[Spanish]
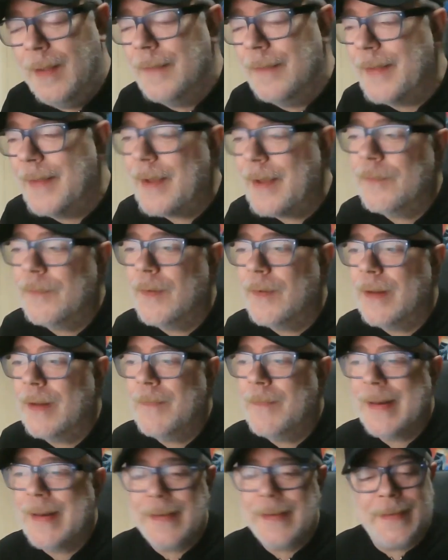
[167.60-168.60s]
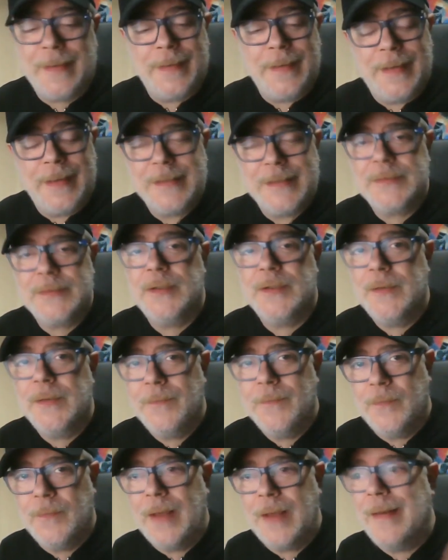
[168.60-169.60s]
Dejando al margen esto,
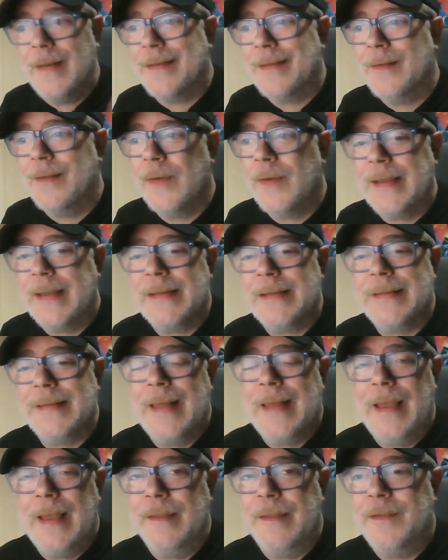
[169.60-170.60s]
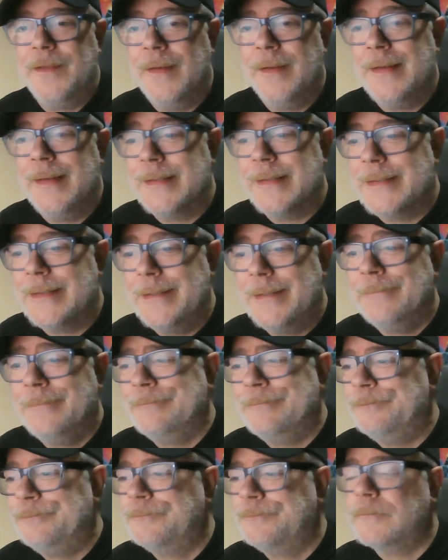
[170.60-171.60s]
voy a hablar de lo que es la edición en sí.
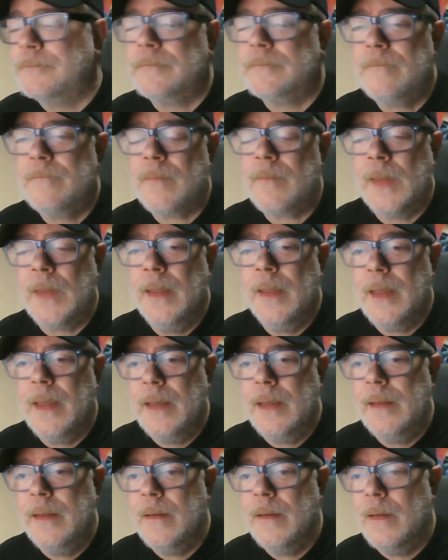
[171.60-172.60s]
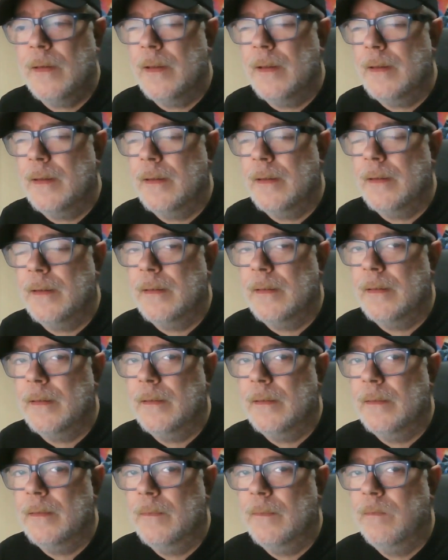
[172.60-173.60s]
Y, eh,
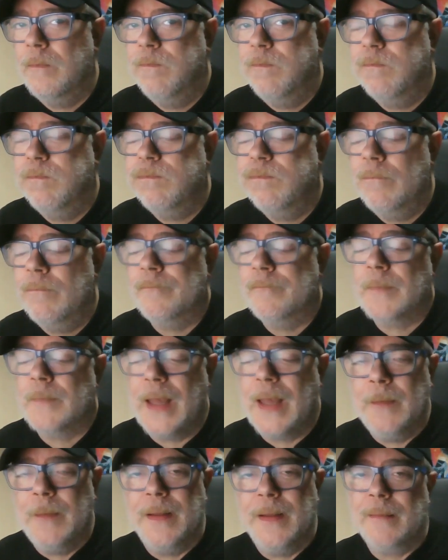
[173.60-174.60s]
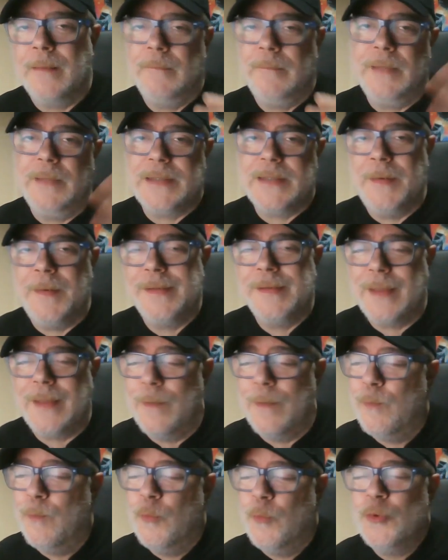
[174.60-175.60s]
a ver, ya sabéis que
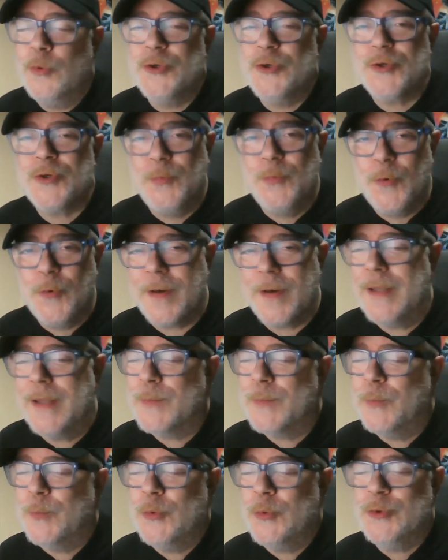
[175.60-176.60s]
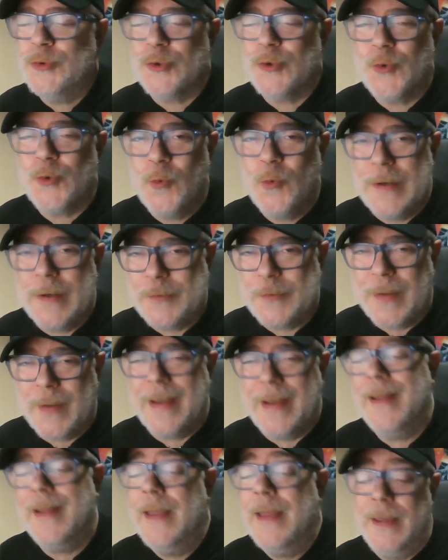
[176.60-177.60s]
hay muchos Blu-rays, muchos
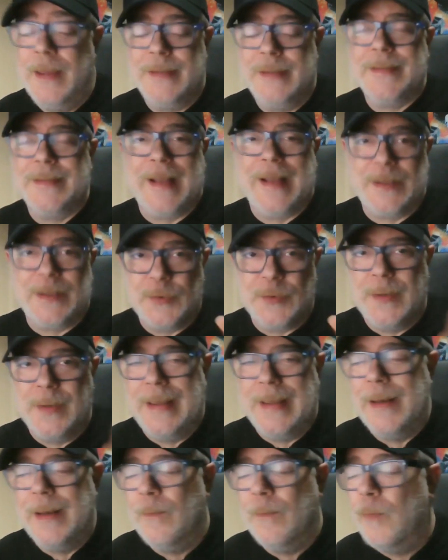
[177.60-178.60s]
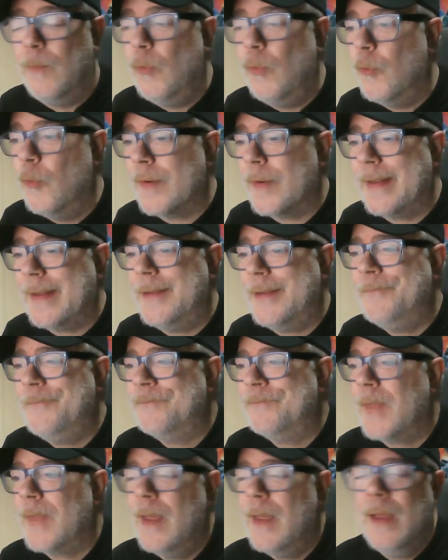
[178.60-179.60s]
4K, en este caso el Blu-ray
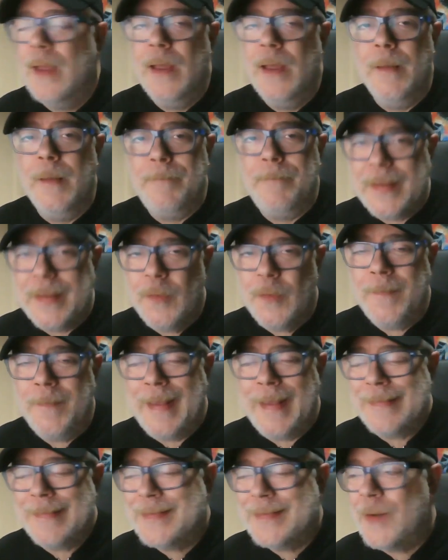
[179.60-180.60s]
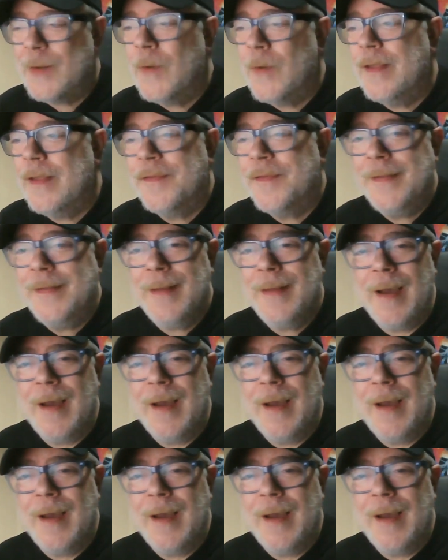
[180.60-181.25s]
pero me atrevo a decir,